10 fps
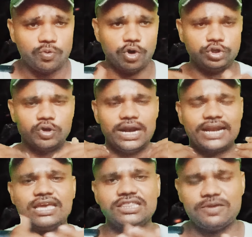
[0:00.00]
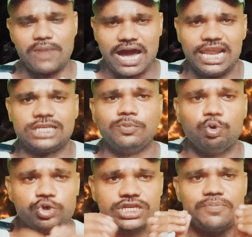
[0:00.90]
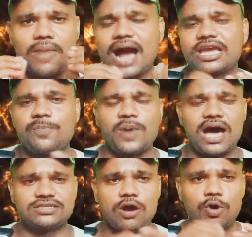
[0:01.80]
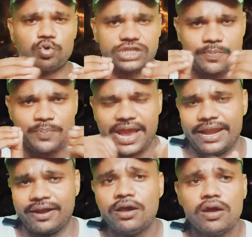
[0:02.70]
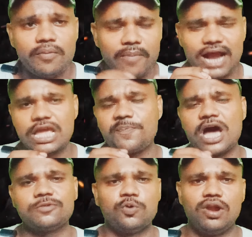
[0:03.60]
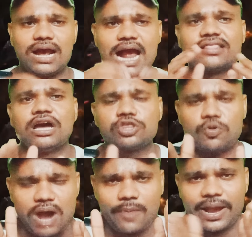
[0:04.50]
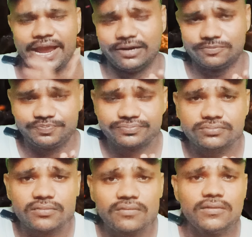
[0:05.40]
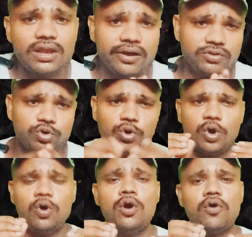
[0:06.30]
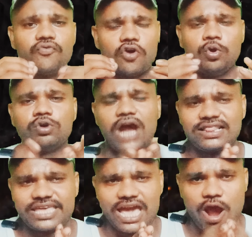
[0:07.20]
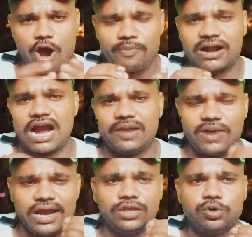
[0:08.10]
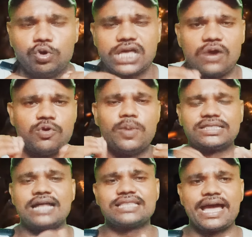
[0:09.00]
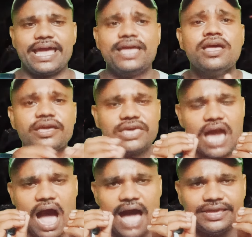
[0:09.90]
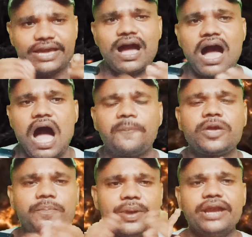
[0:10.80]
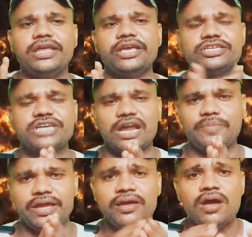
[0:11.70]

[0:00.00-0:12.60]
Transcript: वो जो लड़की थी महालक्ष्मी उसकी माँ के पास और उसकी बहन माँ के पास फोन लगाता है तो माँ बहन दोनों फोन उठाती है और मकान मालिक जो होता है वो बताता है कि आइएगा आपकी बेटी इस घर में